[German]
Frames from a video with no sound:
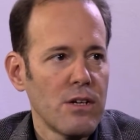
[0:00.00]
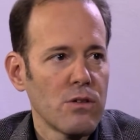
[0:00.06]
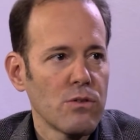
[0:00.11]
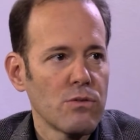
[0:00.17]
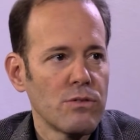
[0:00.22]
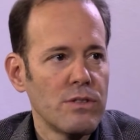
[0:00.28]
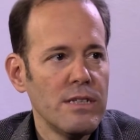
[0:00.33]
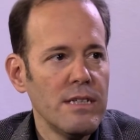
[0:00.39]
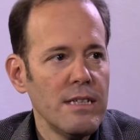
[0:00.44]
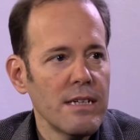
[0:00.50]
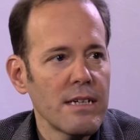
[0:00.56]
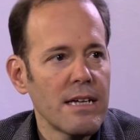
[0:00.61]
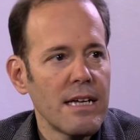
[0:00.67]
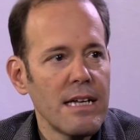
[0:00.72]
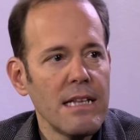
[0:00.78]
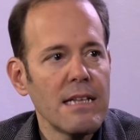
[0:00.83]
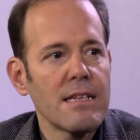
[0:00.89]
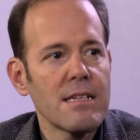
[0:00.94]
Und hier
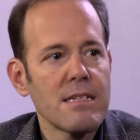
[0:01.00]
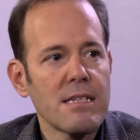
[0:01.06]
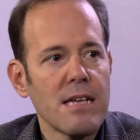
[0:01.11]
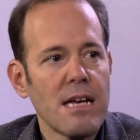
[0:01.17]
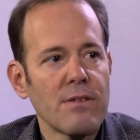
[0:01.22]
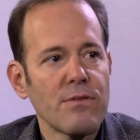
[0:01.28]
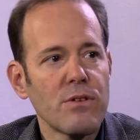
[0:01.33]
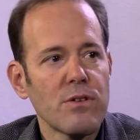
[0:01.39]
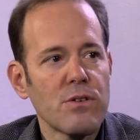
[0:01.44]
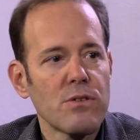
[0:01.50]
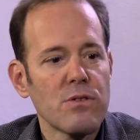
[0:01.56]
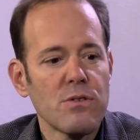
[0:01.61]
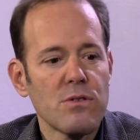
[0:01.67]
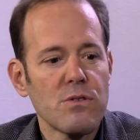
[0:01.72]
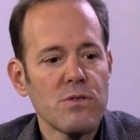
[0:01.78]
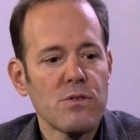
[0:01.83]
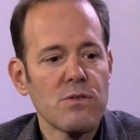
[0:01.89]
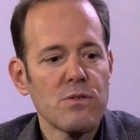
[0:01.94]
gilt es einfach,
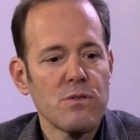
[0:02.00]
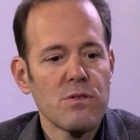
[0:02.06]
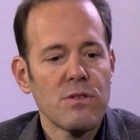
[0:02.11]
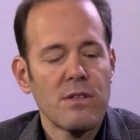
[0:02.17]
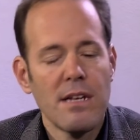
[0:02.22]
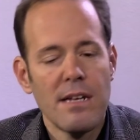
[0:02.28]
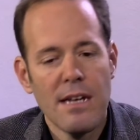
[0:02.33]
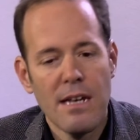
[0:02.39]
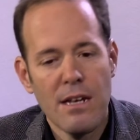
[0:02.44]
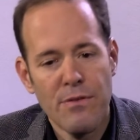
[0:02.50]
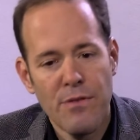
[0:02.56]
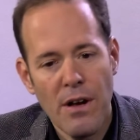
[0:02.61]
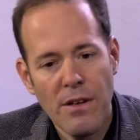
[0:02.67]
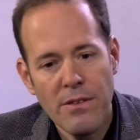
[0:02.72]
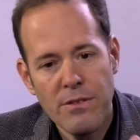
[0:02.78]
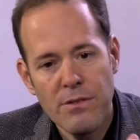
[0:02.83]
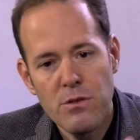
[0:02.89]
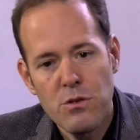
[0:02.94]
den
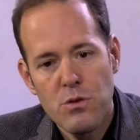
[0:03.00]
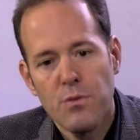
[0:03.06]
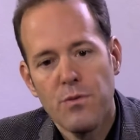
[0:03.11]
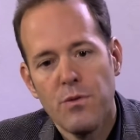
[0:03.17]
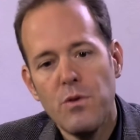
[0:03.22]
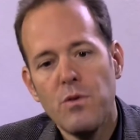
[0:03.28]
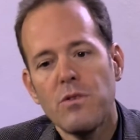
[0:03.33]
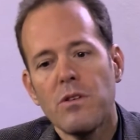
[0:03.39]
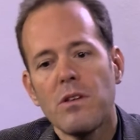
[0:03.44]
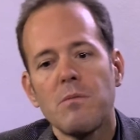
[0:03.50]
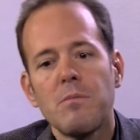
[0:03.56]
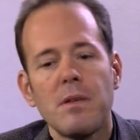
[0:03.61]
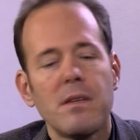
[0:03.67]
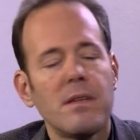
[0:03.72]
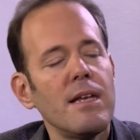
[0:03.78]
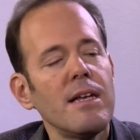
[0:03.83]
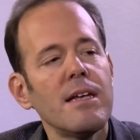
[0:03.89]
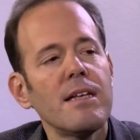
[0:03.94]
Elefanten zu füttern
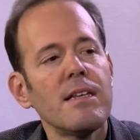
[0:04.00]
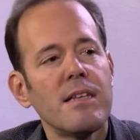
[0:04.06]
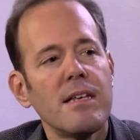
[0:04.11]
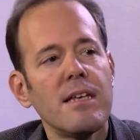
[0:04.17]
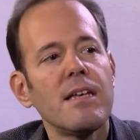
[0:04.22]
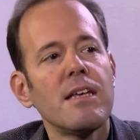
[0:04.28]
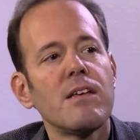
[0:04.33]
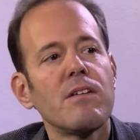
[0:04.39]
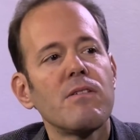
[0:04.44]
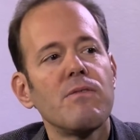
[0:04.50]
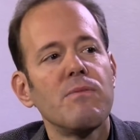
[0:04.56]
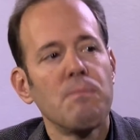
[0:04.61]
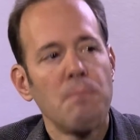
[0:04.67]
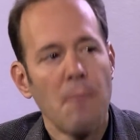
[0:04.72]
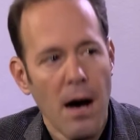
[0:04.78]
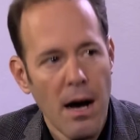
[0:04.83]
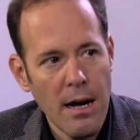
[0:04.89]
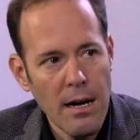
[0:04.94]
mit Dingen, die ich
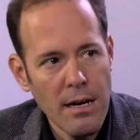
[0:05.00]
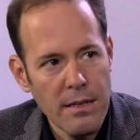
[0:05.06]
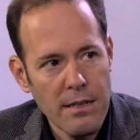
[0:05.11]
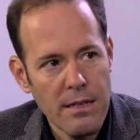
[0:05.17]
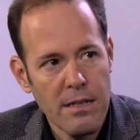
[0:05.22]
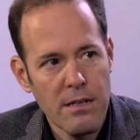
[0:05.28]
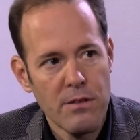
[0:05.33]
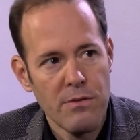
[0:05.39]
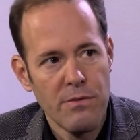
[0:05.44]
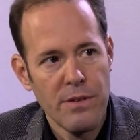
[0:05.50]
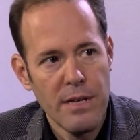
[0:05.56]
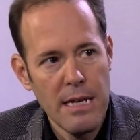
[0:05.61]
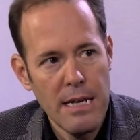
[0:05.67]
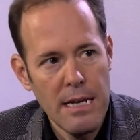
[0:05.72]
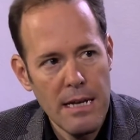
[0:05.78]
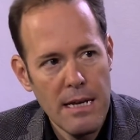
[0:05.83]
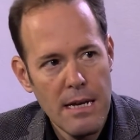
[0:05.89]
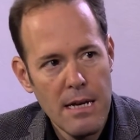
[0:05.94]
mag, die ich
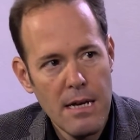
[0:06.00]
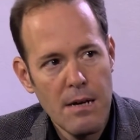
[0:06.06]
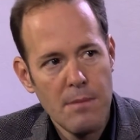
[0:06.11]
will.